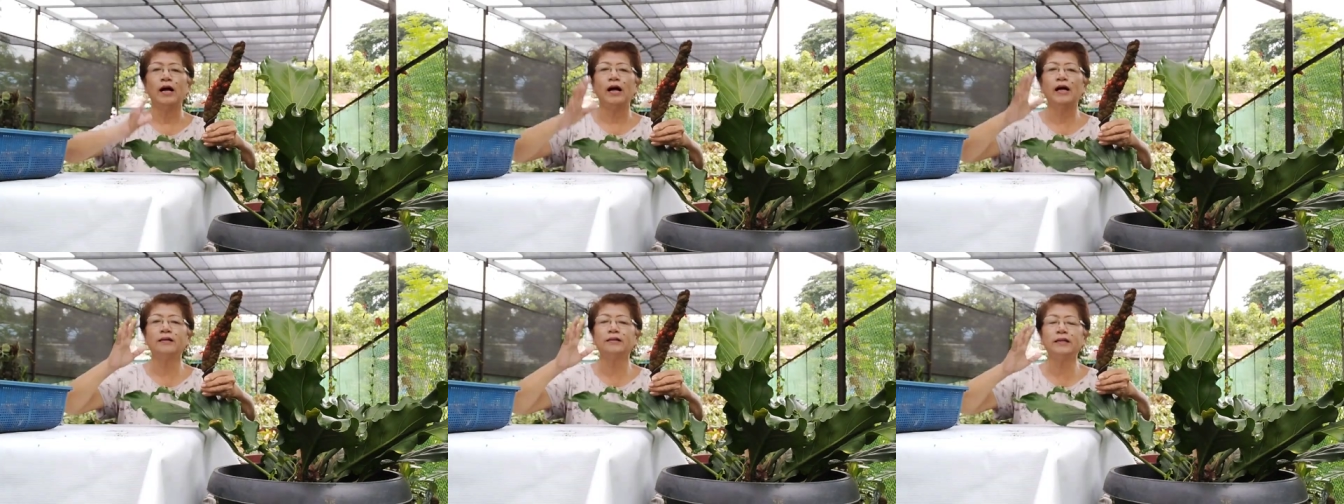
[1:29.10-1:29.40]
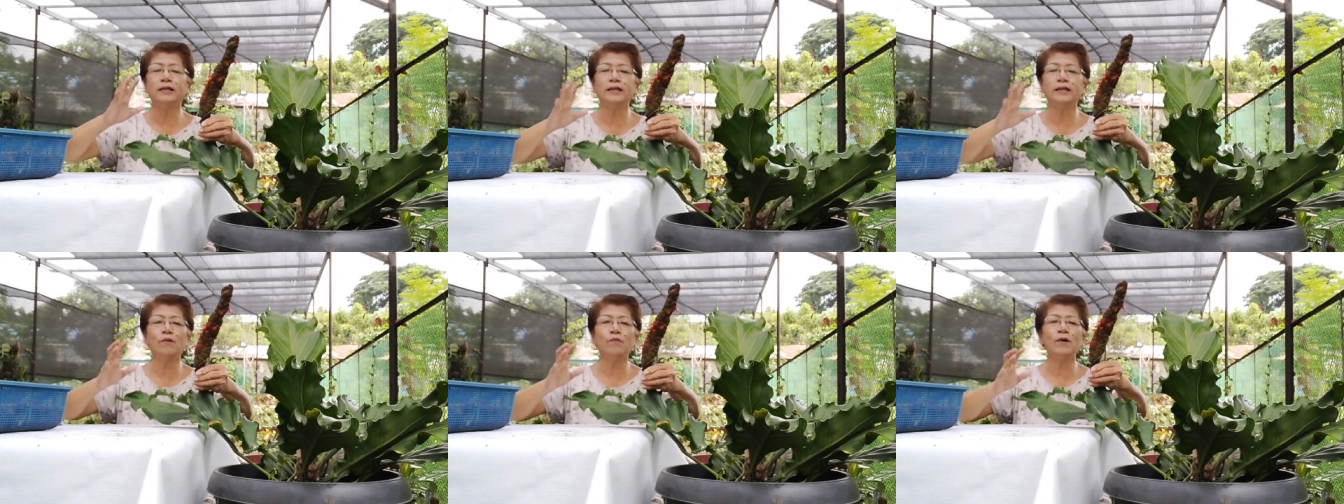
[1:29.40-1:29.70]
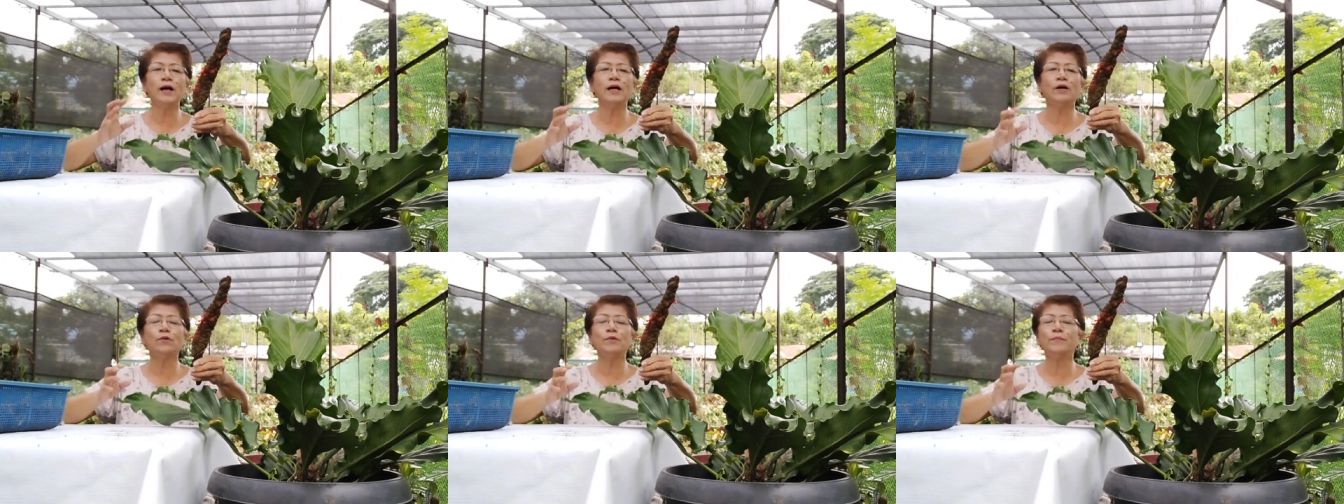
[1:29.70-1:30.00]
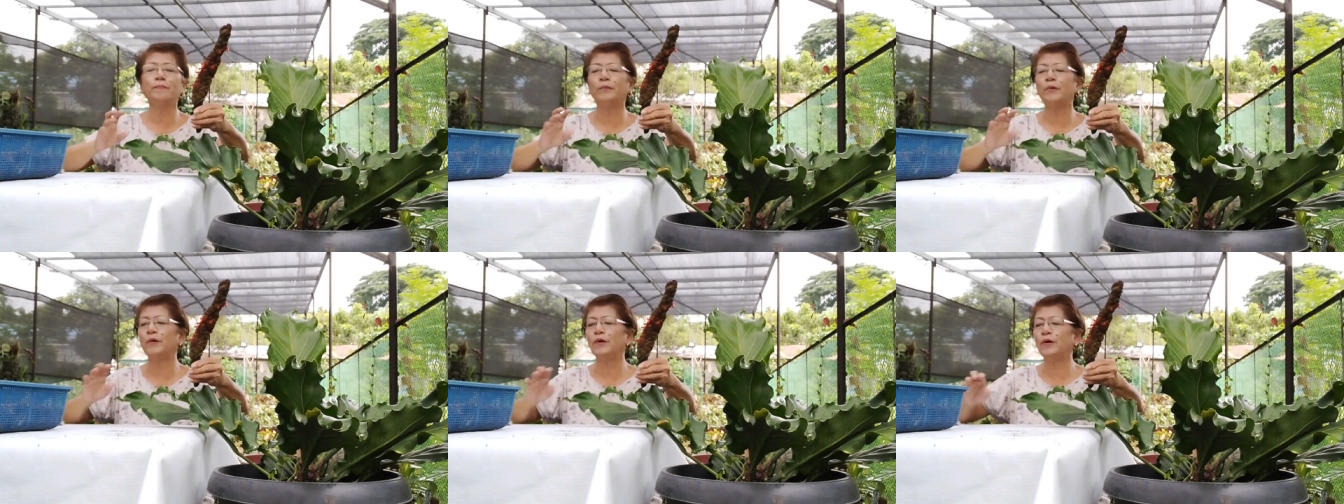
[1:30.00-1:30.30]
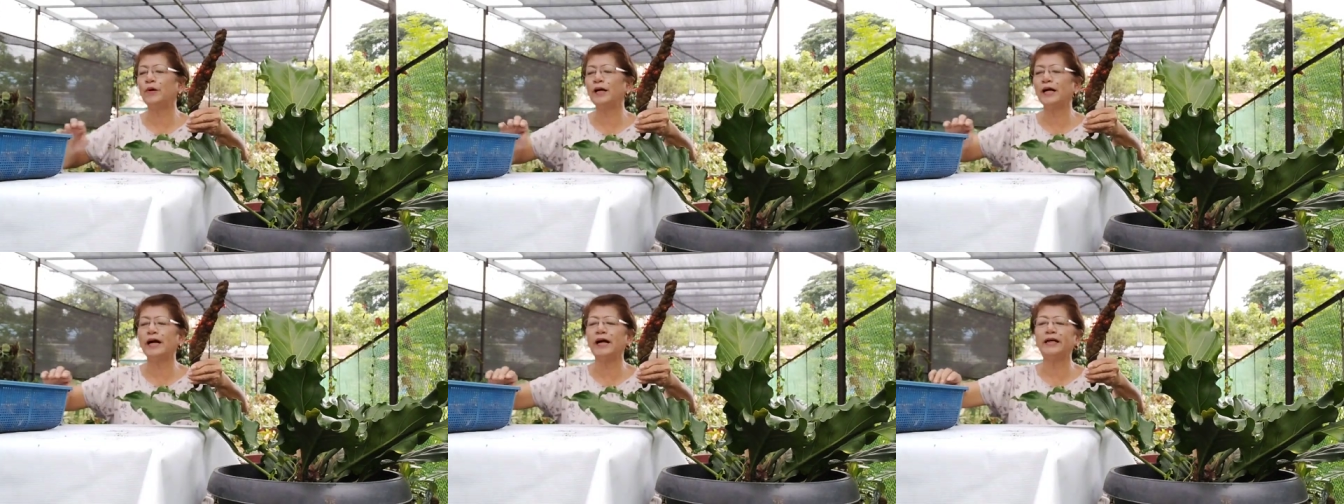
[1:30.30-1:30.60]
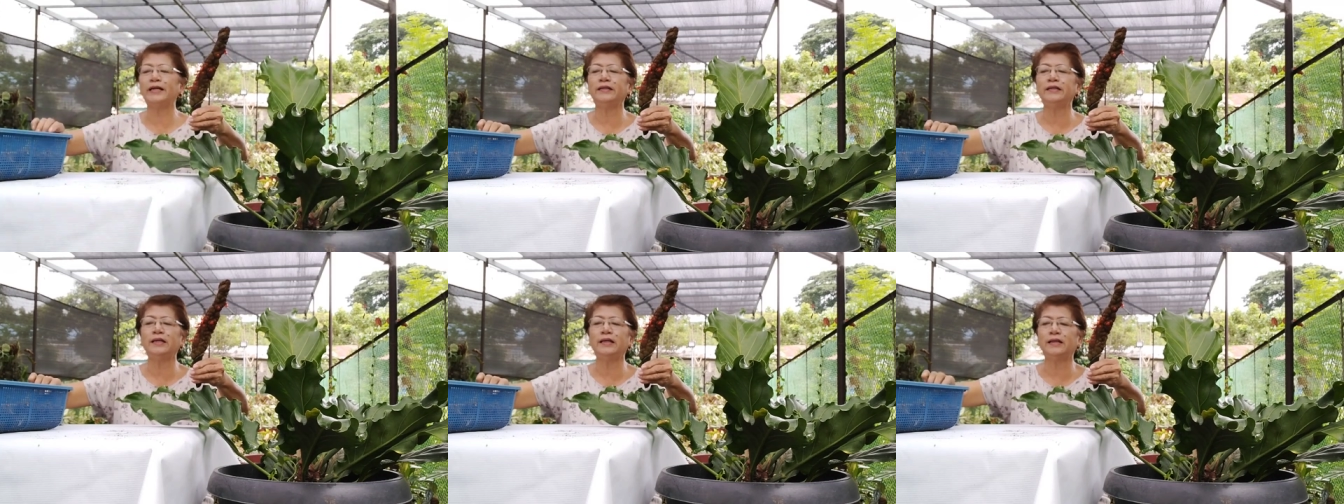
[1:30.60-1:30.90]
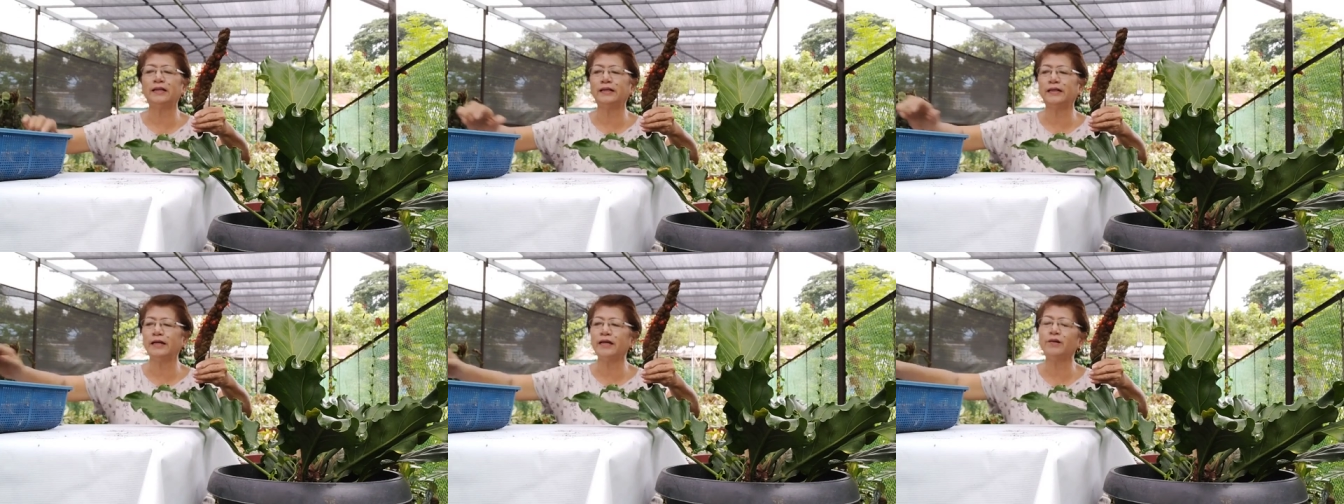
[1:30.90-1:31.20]
Ang ginawa ko po ay
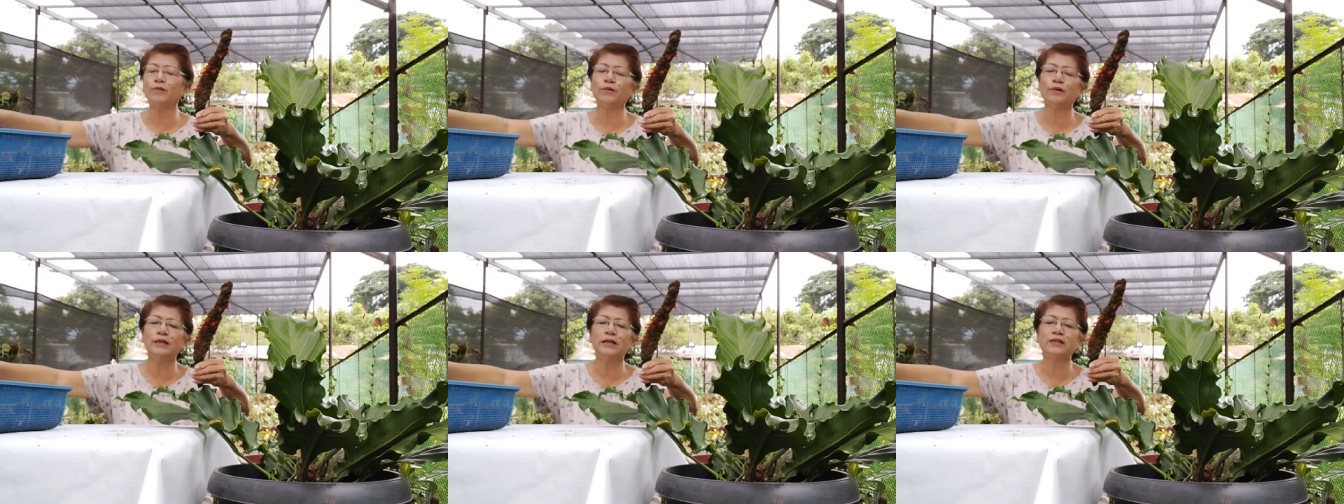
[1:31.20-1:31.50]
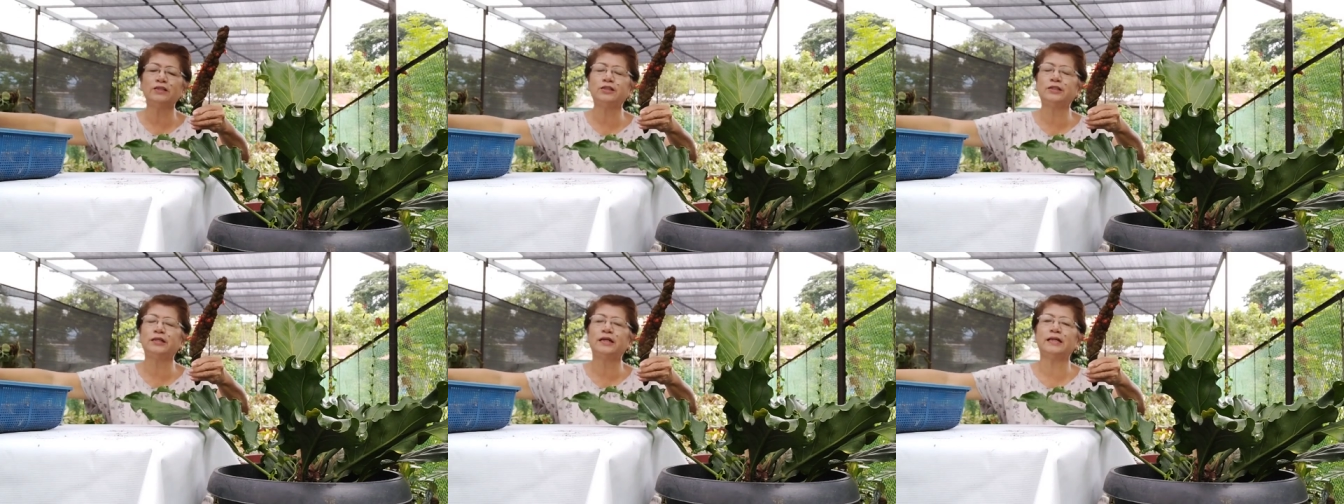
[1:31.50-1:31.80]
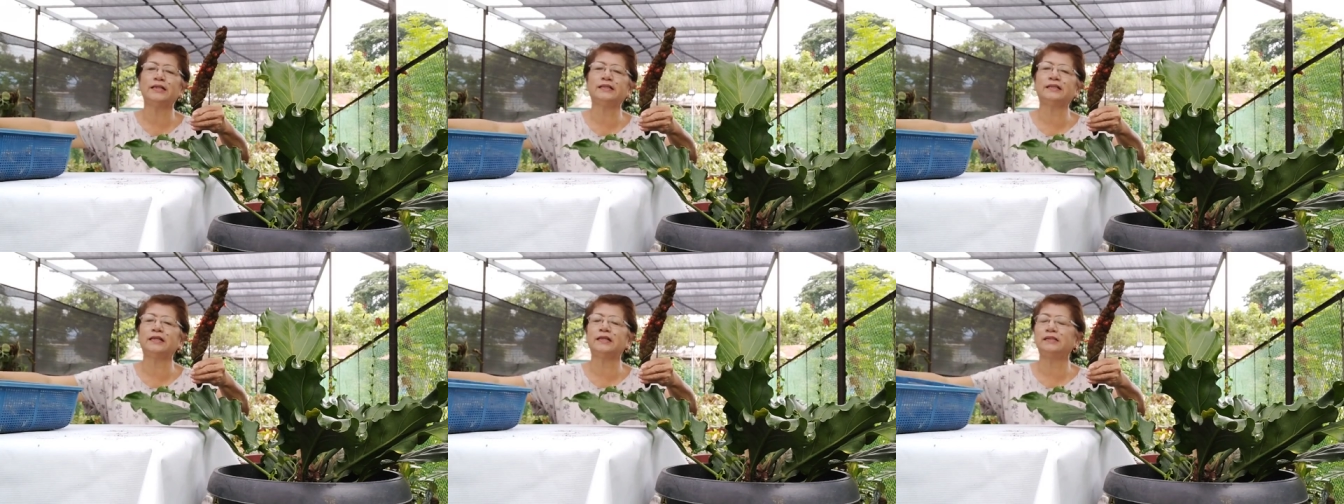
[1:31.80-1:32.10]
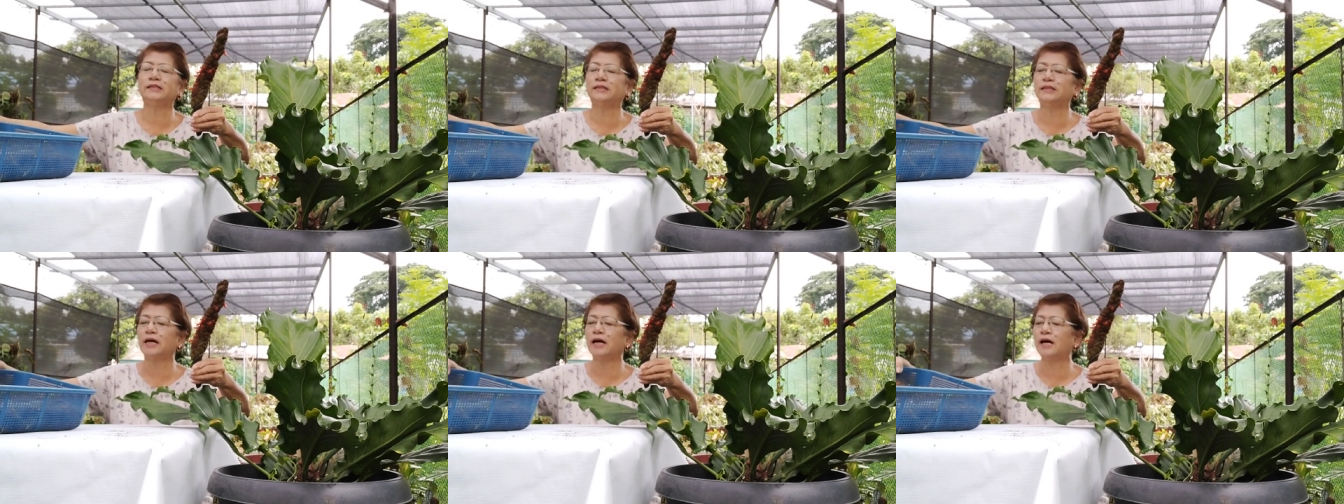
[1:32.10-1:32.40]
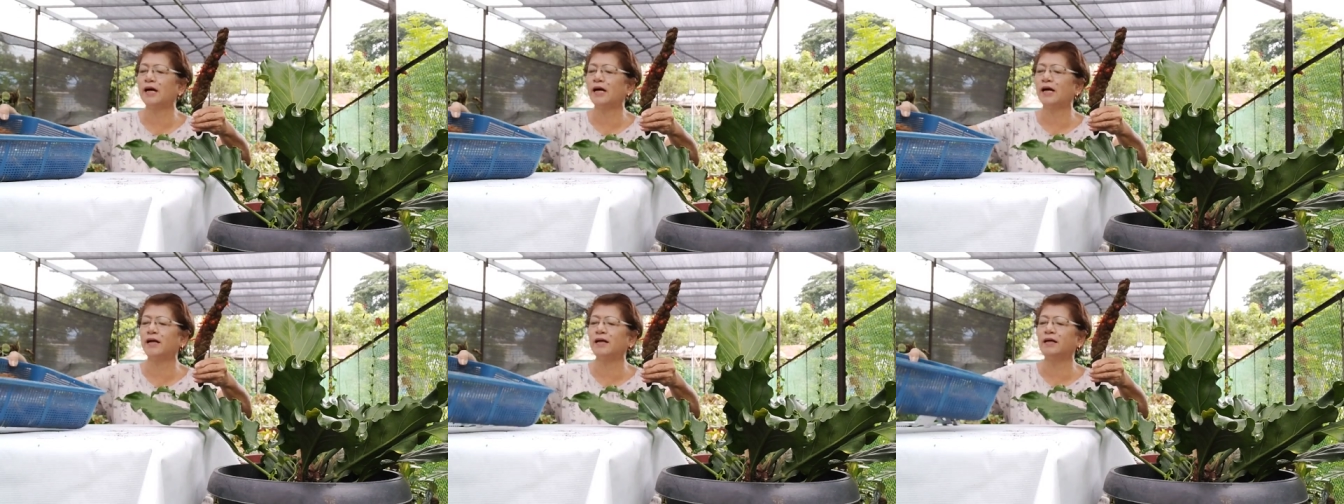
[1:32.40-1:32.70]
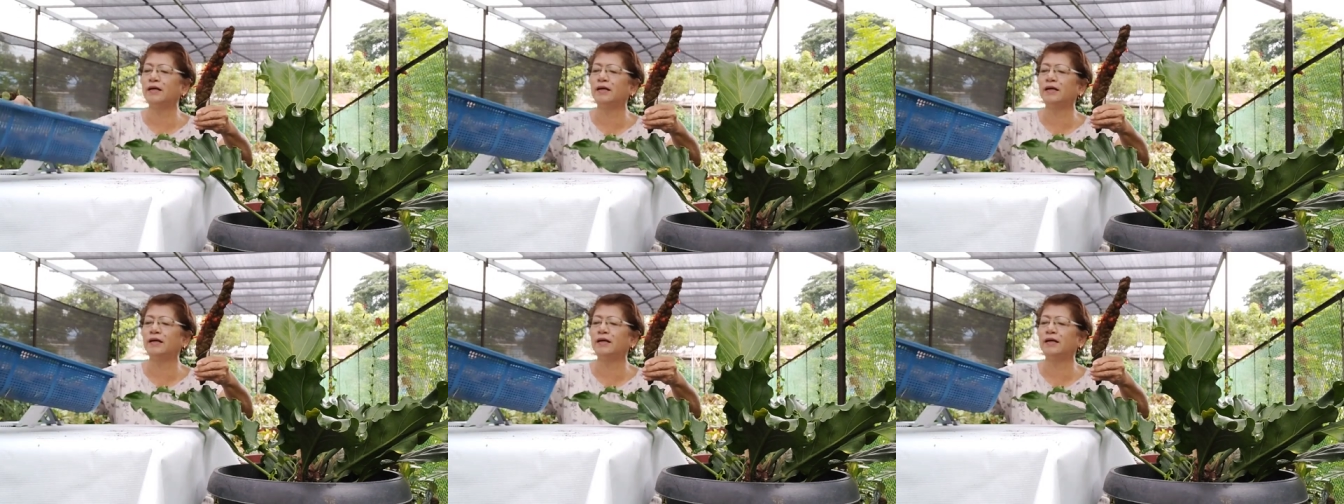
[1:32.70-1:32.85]
nilagay ko lang siya sa isang